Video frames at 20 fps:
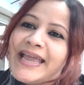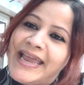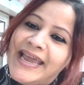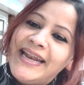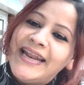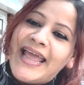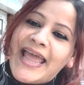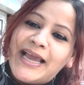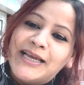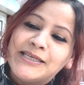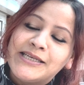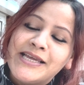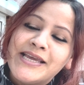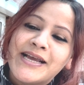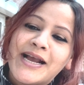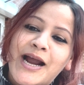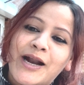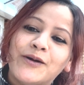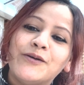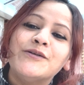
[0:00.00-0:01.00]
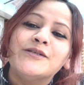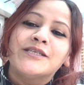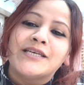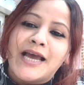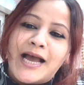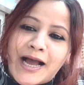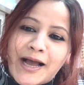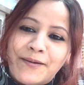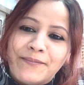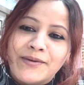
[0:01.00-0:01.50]
এর একটি কারণ যে
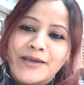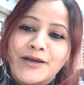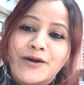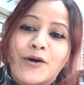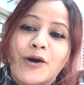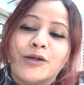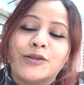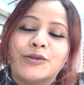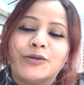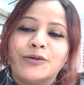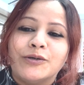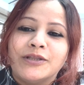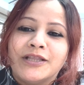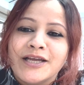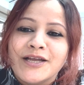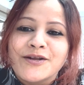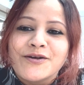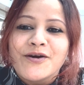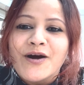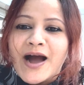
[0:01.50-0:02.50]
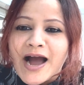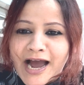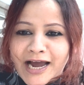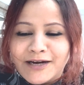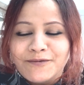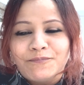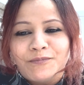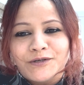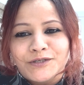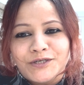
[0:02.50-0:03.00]
আমি গত দীর্ঘ
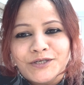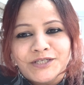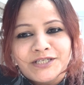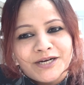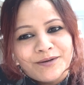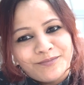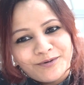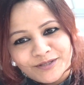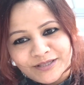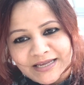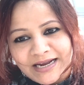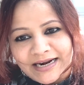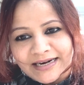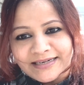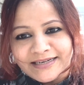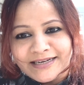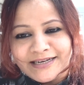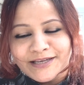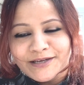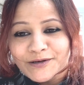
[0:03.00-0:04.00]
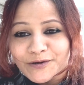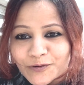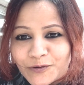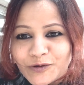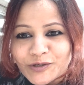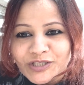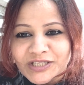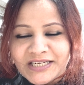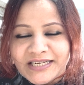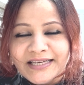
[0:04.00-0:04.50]
আট বছর যাবৎ গার্ডেনিং
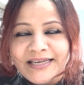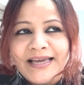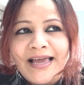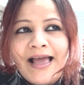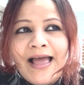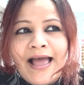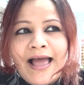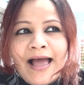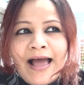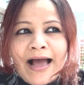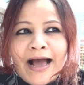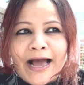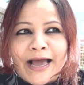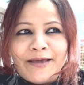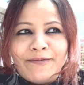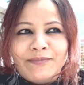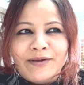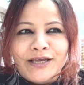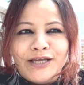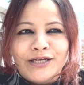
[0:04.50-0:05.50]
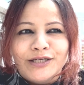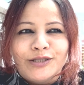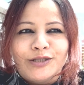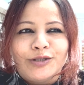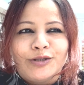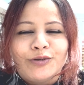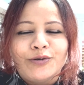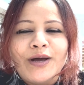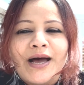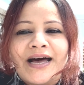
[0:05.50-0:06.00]
করছি আই মিন
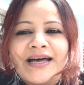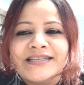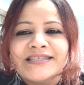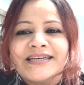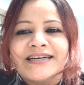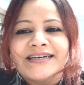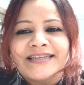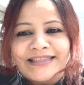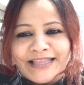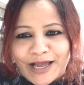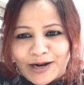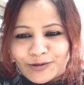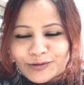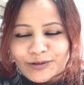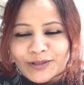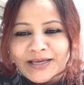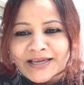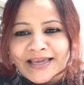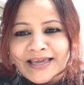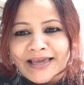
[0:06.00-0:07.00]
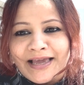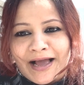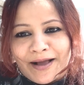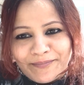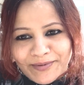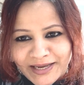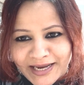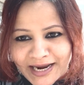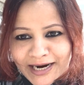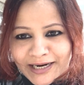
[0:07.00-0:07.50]
দুই হাজার তেরো থেকে
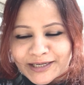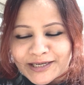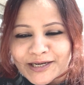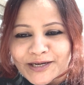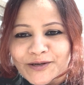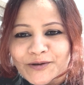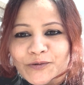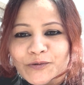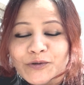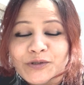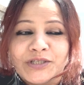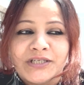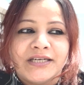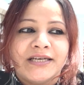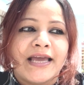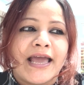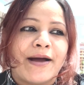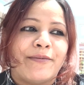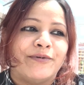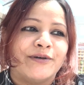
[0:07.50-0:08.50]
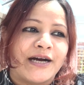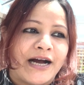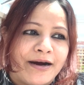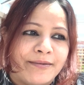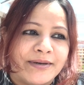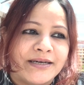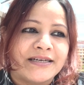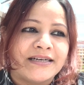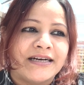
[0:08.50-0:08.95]
আমি গার্ডেনিং করছি এবং আমার